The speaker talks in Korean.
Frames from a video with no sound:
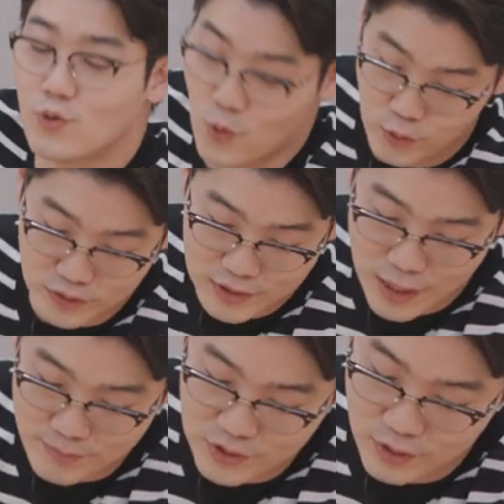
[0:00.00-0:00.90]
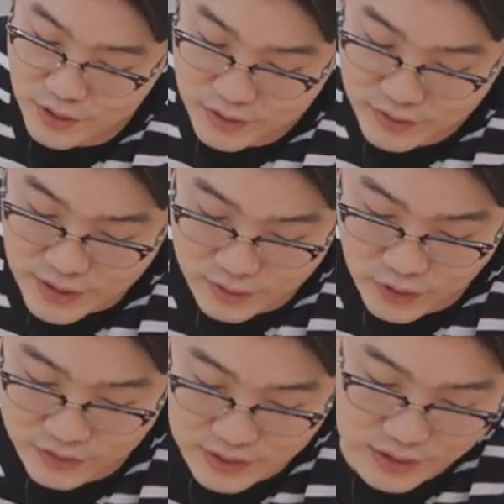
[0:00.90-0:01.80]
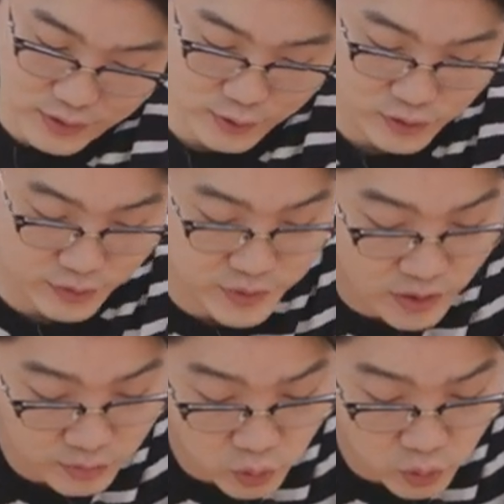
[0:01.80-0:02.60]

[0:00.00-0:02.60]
좋은 감정이 생겼다라는 걸 의미해요.